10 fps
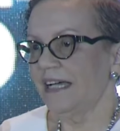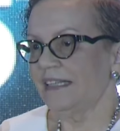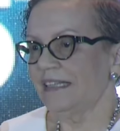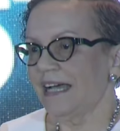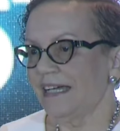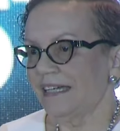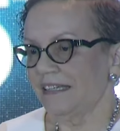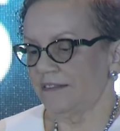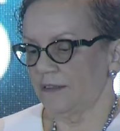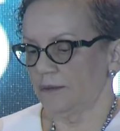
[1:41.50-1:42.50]
ataques,
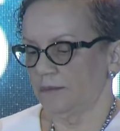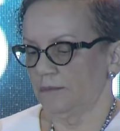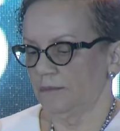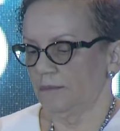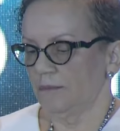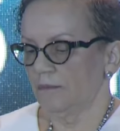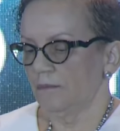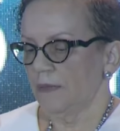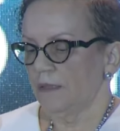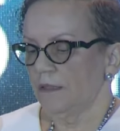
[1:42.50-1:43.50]

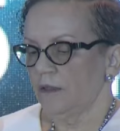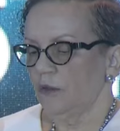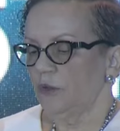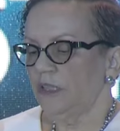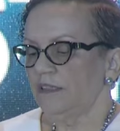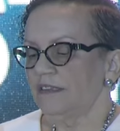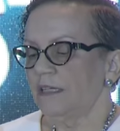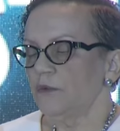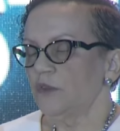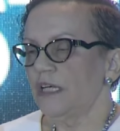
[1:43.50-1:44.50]
donde está
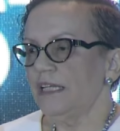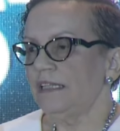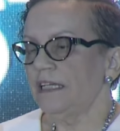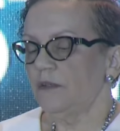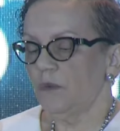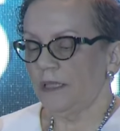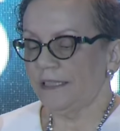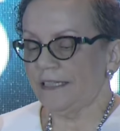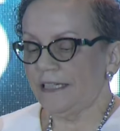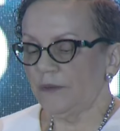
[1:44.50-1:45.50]
ausente
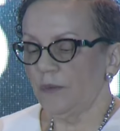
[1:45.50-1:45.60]
cualquier